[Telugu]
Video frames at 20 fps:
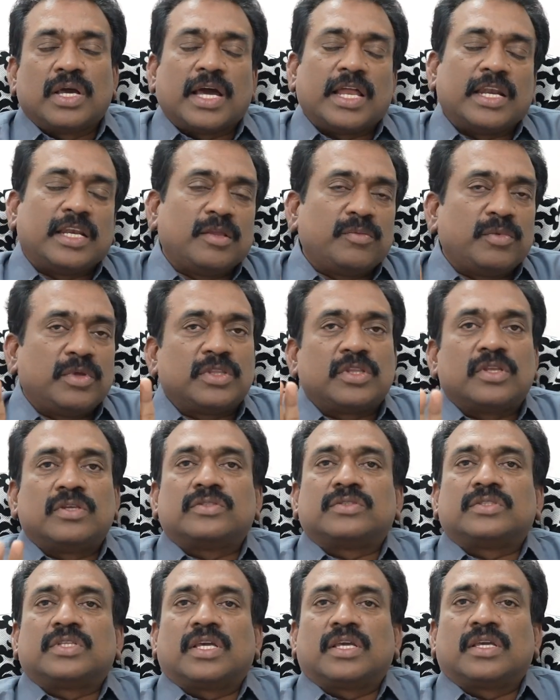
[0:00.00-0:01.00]
అన్నీ మీకు
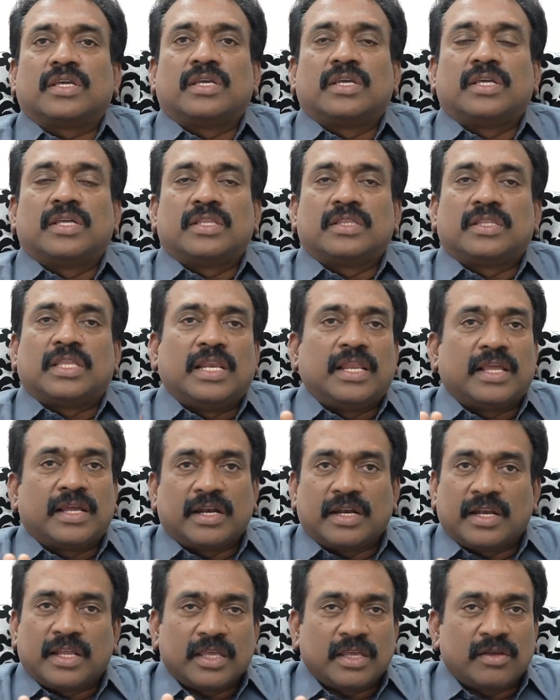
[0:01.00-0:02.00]
తెలుస్తాయి
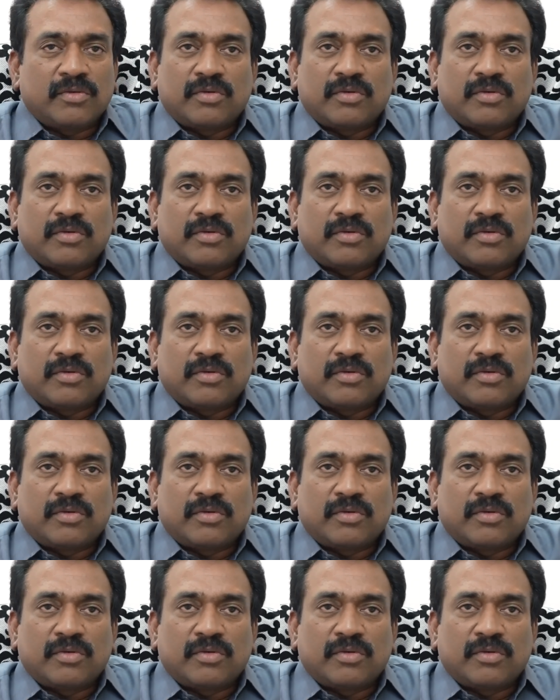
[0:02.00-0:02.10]
తెలియకుండా